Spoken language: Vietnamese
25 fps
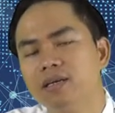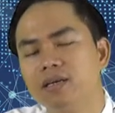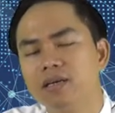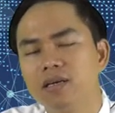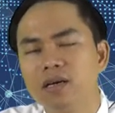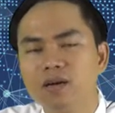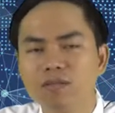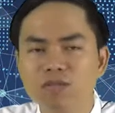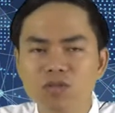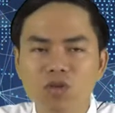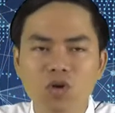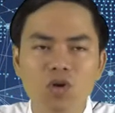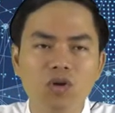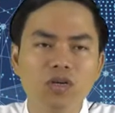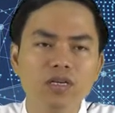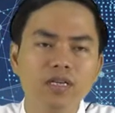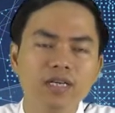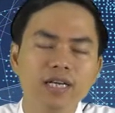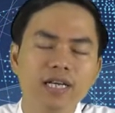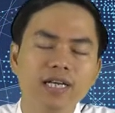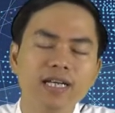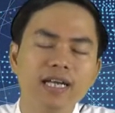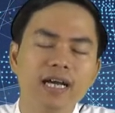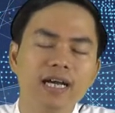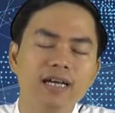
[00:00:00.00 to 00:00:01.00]
không tốn
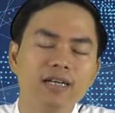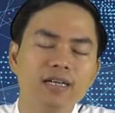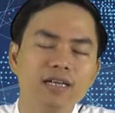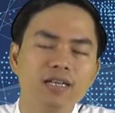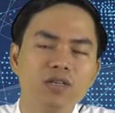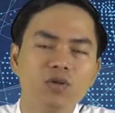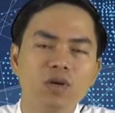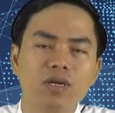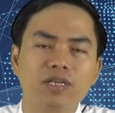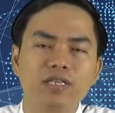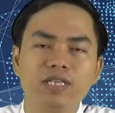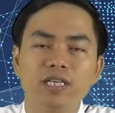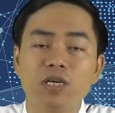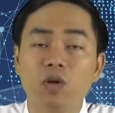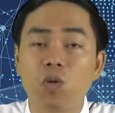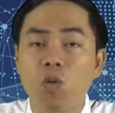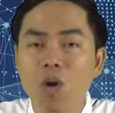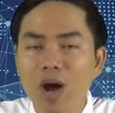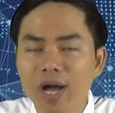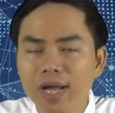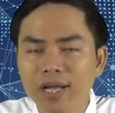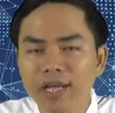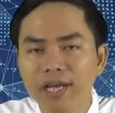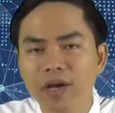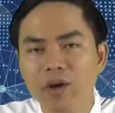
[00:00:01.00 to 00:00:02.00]
kỹ năng kỹ thuật gì
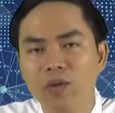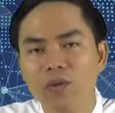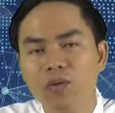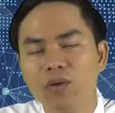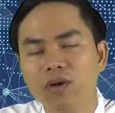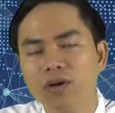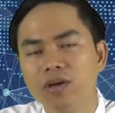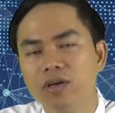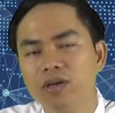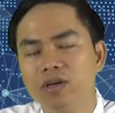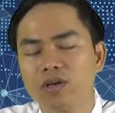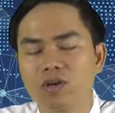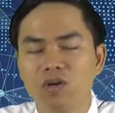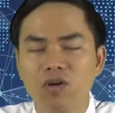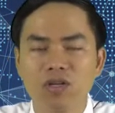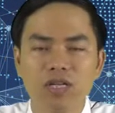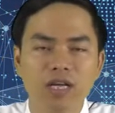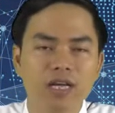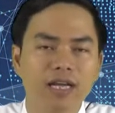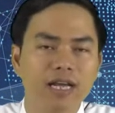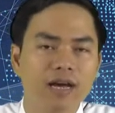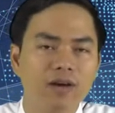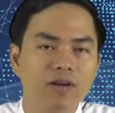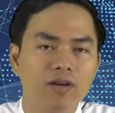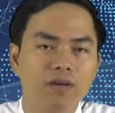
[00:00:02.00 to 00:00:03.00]
quá nhiều có
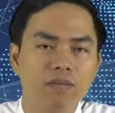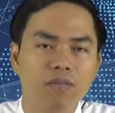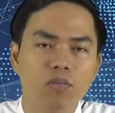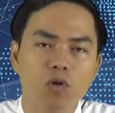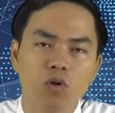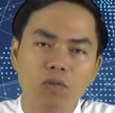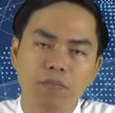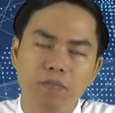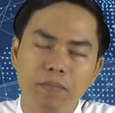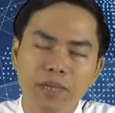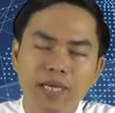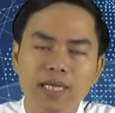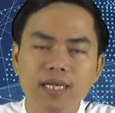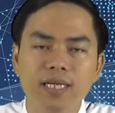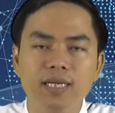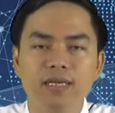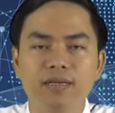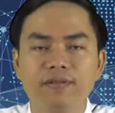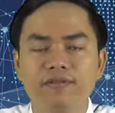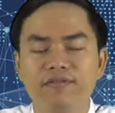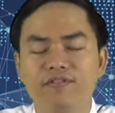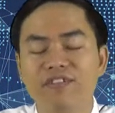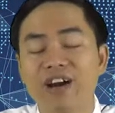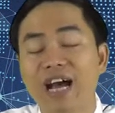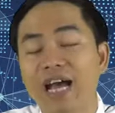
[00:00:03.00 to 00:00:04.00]
thể đào được một bit
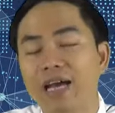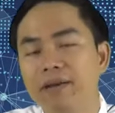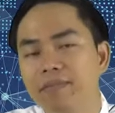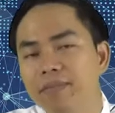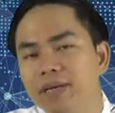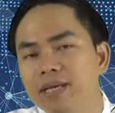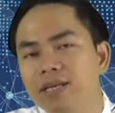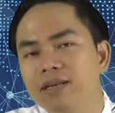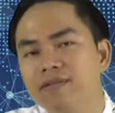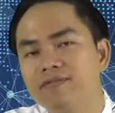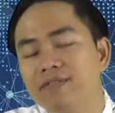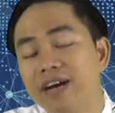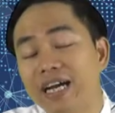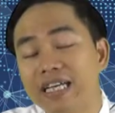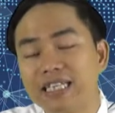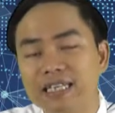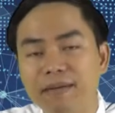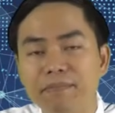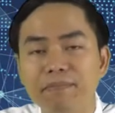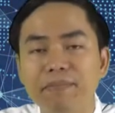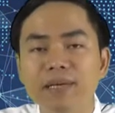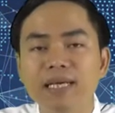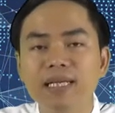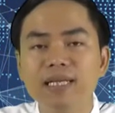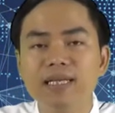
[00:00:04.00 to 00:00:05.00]
vài bit vài
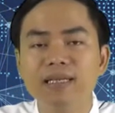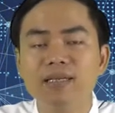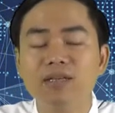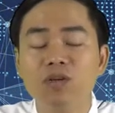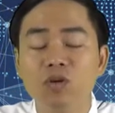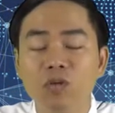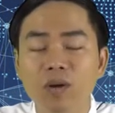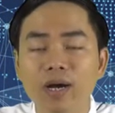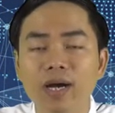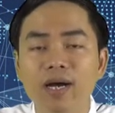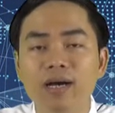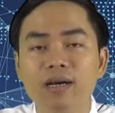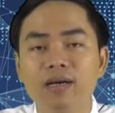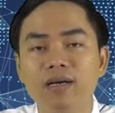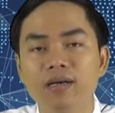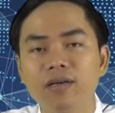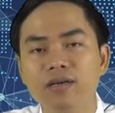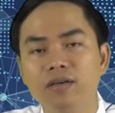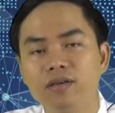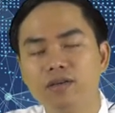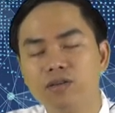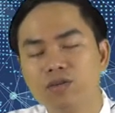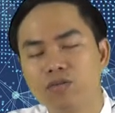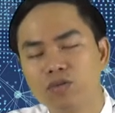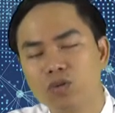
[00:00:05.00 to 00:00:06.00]
trăm bit đúng không ạ
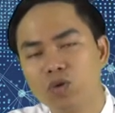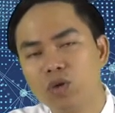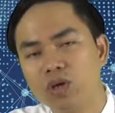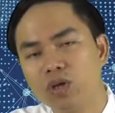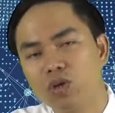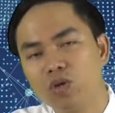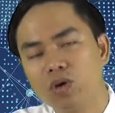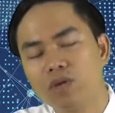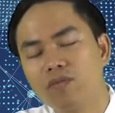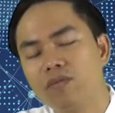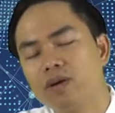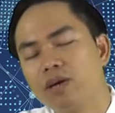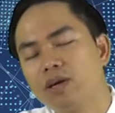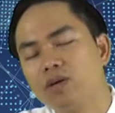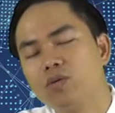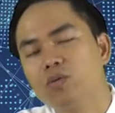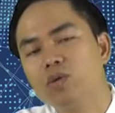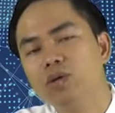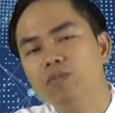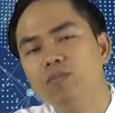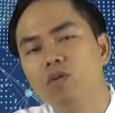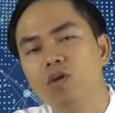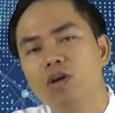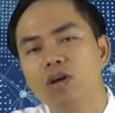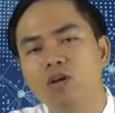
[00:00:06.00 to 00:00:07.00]
tùy thuộc vào cái
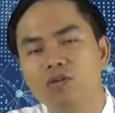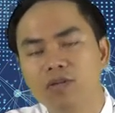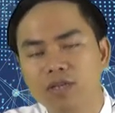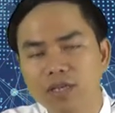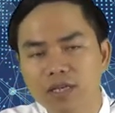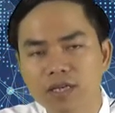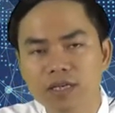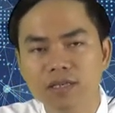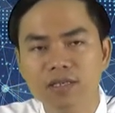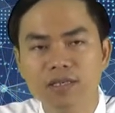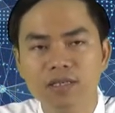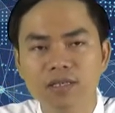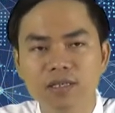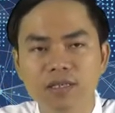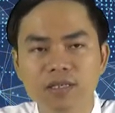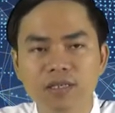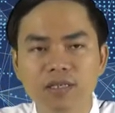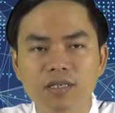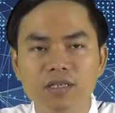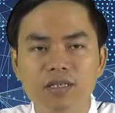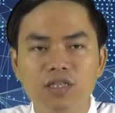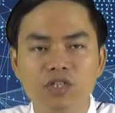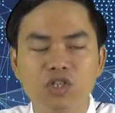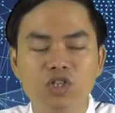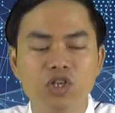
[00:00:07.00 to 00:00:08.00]
quy mô đầu tư
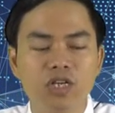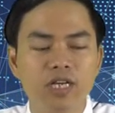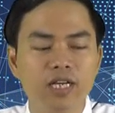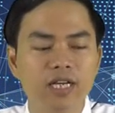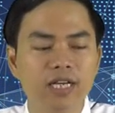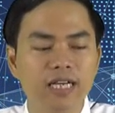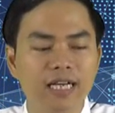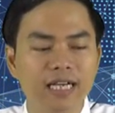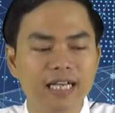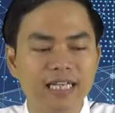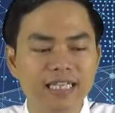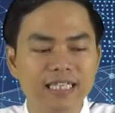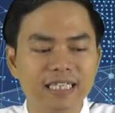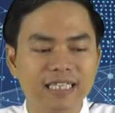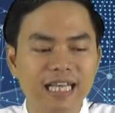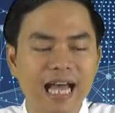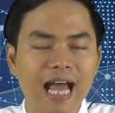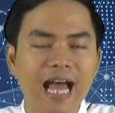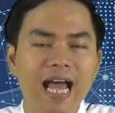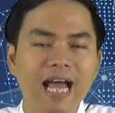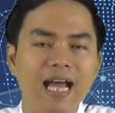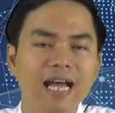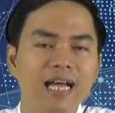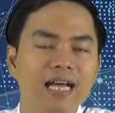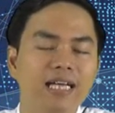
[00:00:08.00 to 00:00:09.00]
cho nên là cái
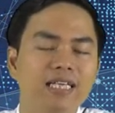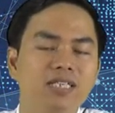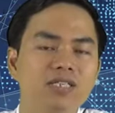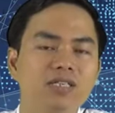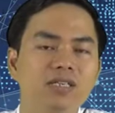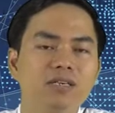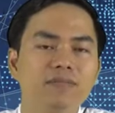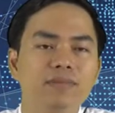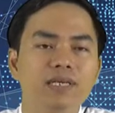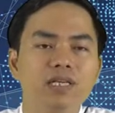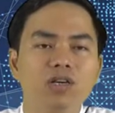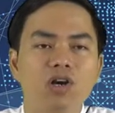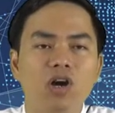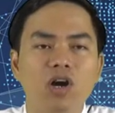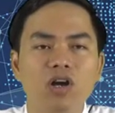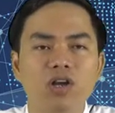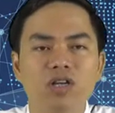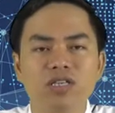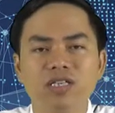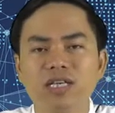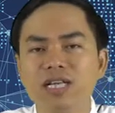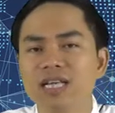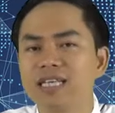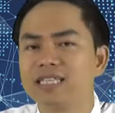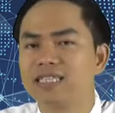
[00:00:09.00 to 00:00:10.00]
giá ngày xưa bitcoin nó
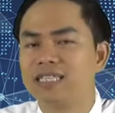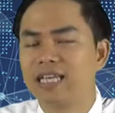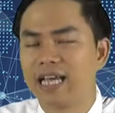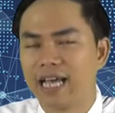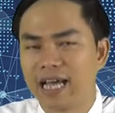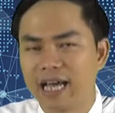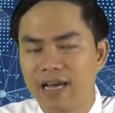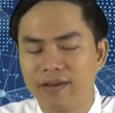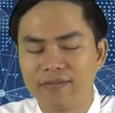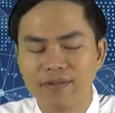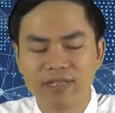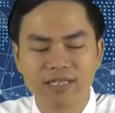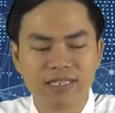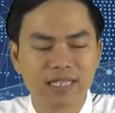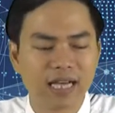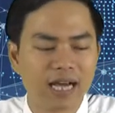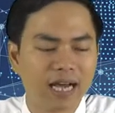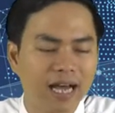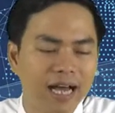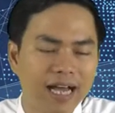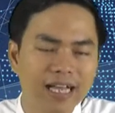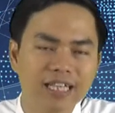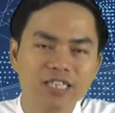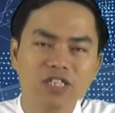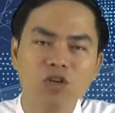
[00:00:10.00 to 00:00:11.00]
rất là rẻ và
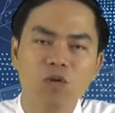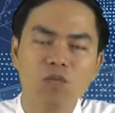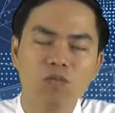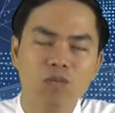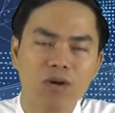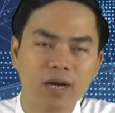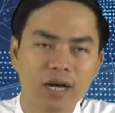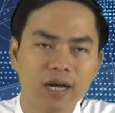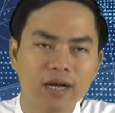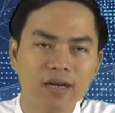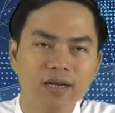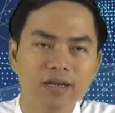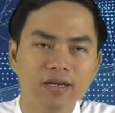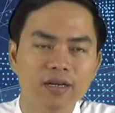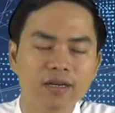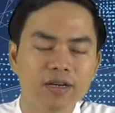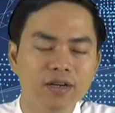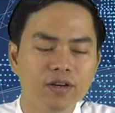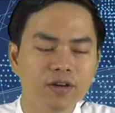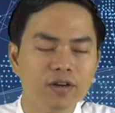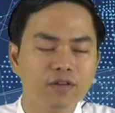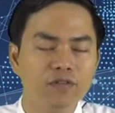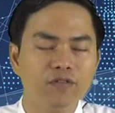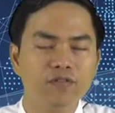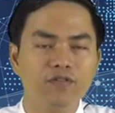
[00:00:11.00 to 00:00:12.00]
chẳng ai dùng cả
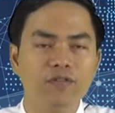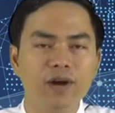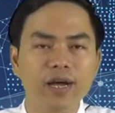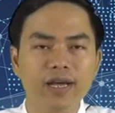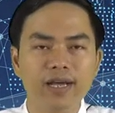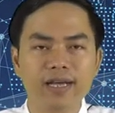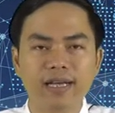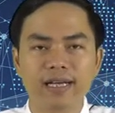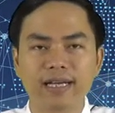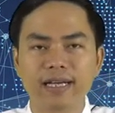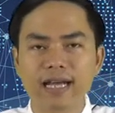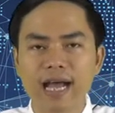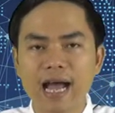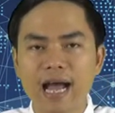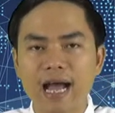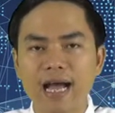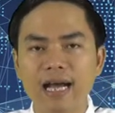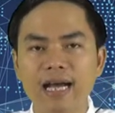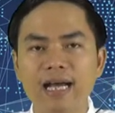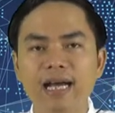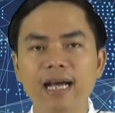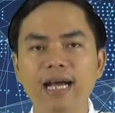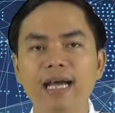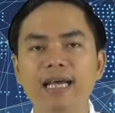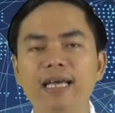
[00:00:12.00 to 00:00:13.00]
vậy
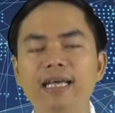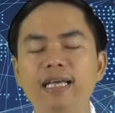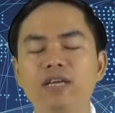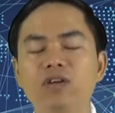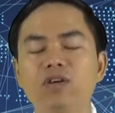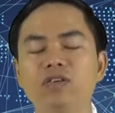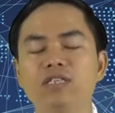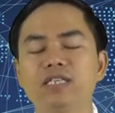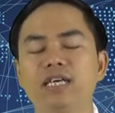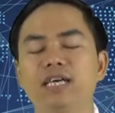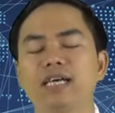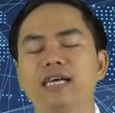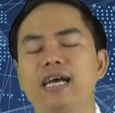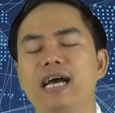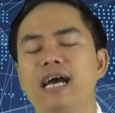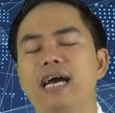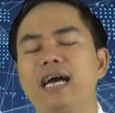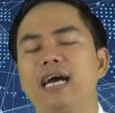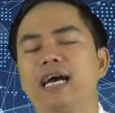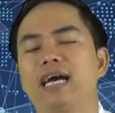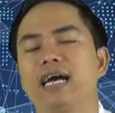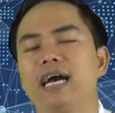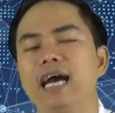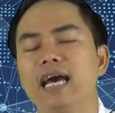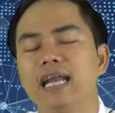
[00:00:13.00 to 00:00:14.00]
càng ngày nó sẽ
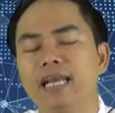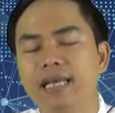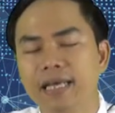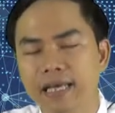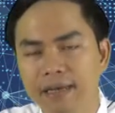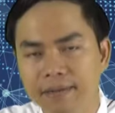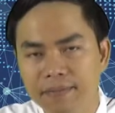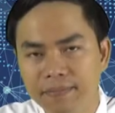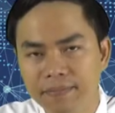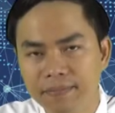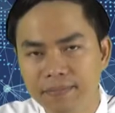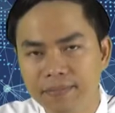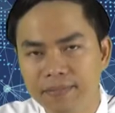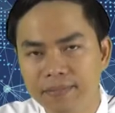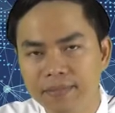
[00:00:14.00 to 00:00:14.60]
càng khan hiếm